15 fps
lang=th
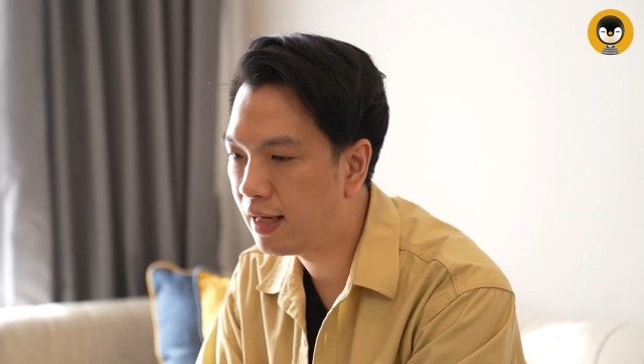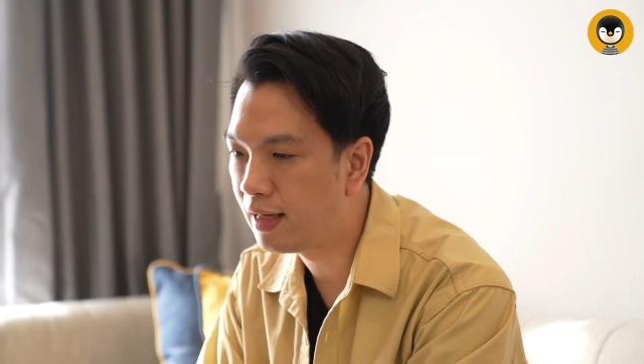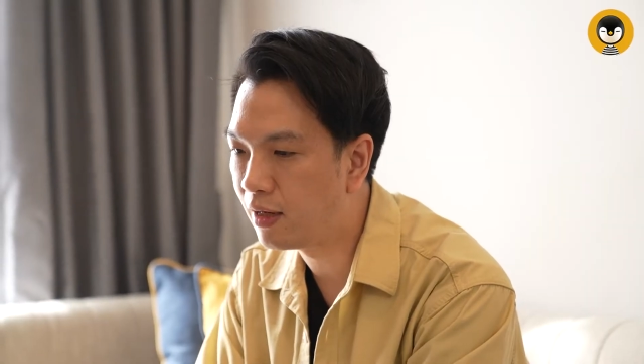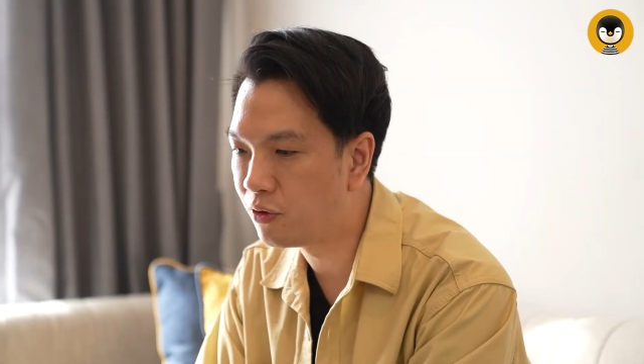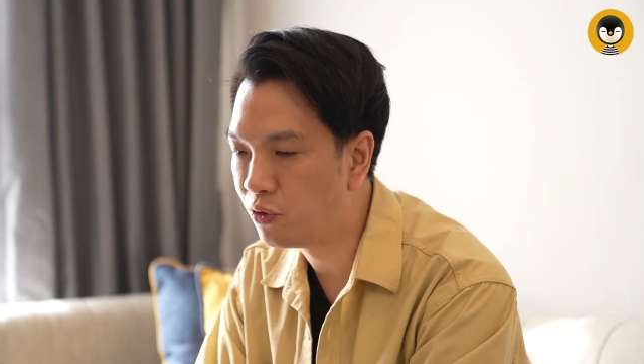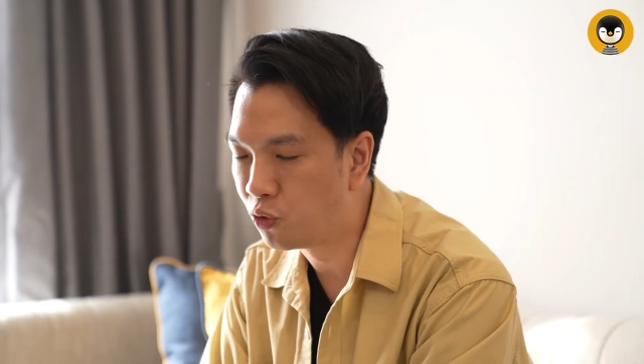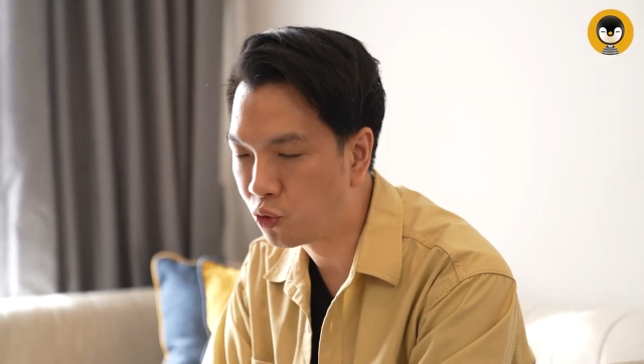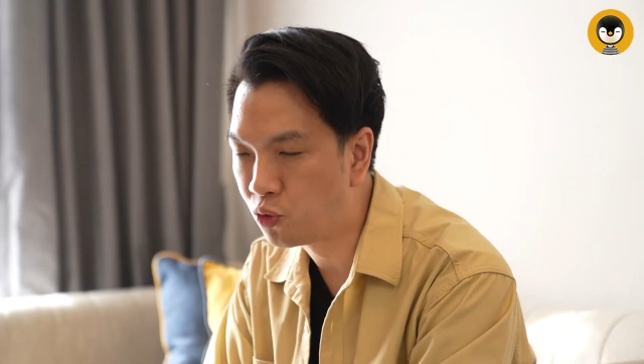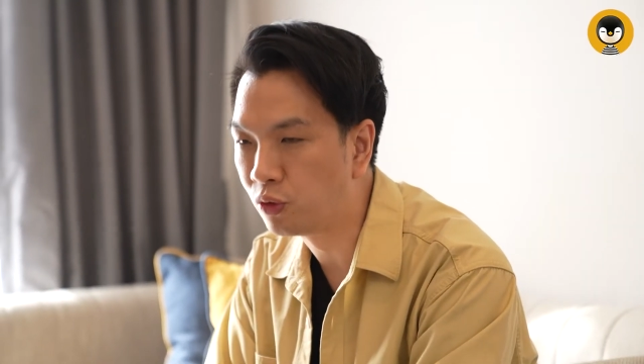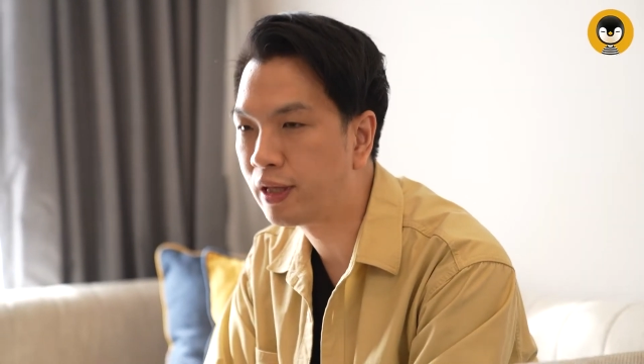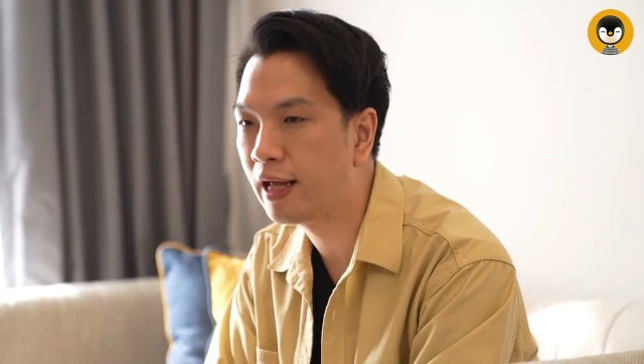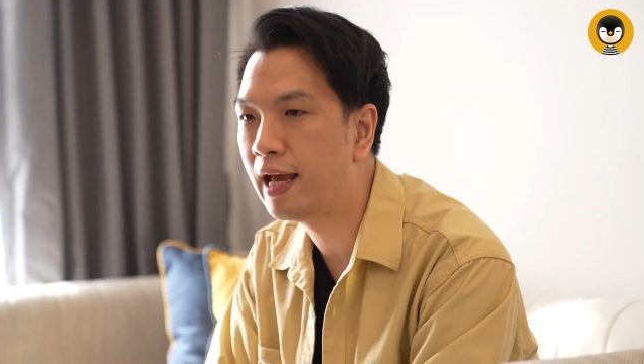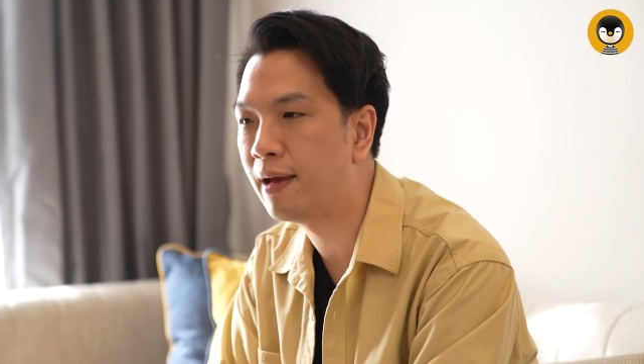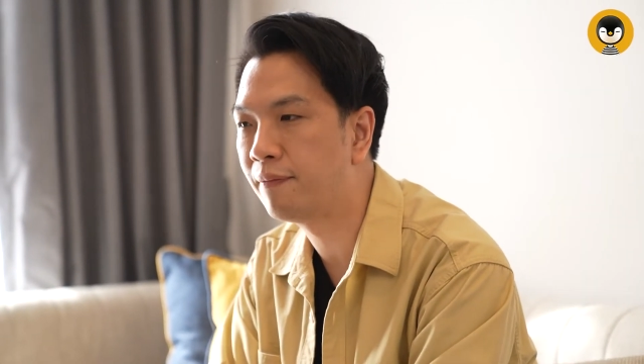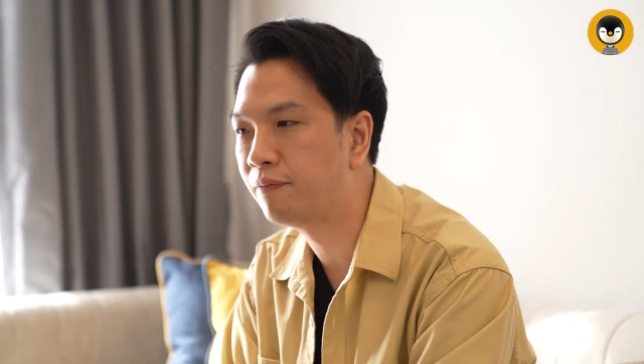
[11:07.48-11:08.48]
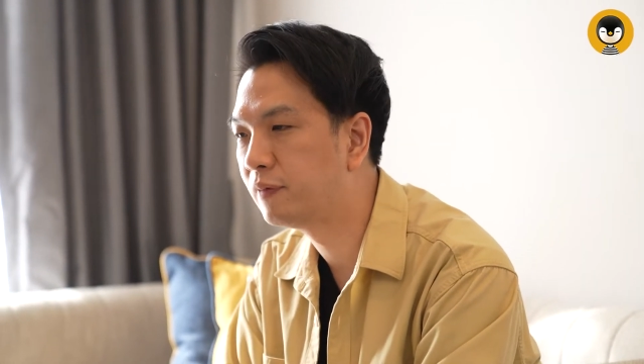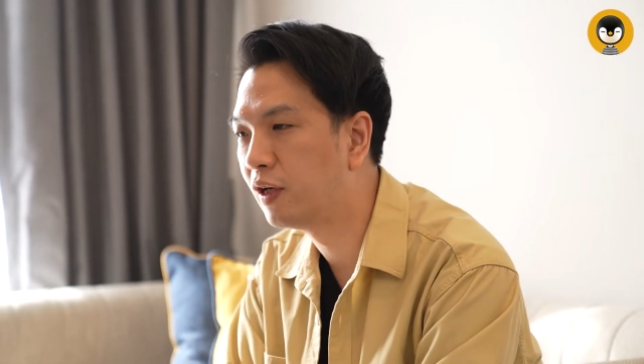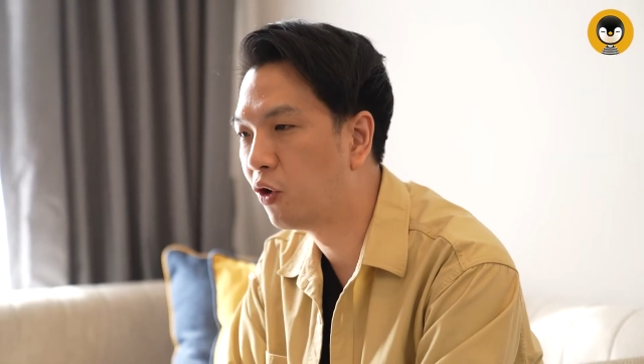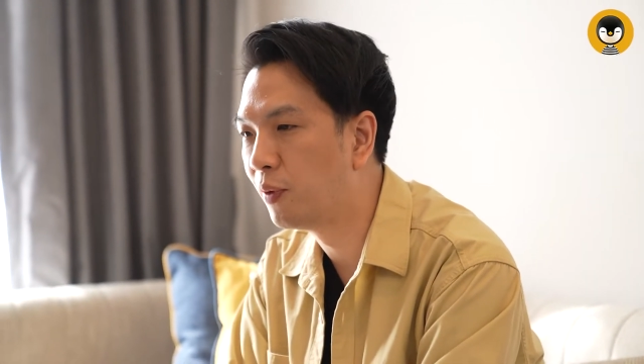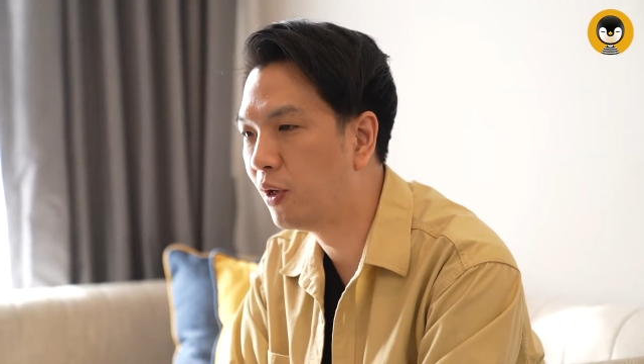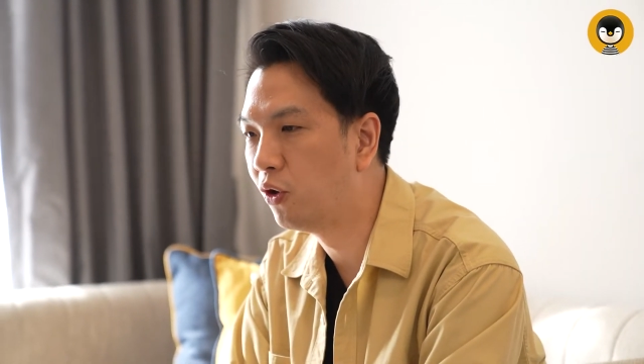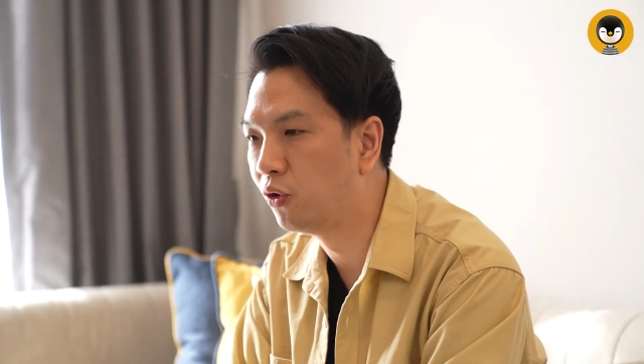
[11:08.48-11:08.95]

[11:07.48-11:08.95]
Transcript: นเราอยู่กรุงเทพ เราไป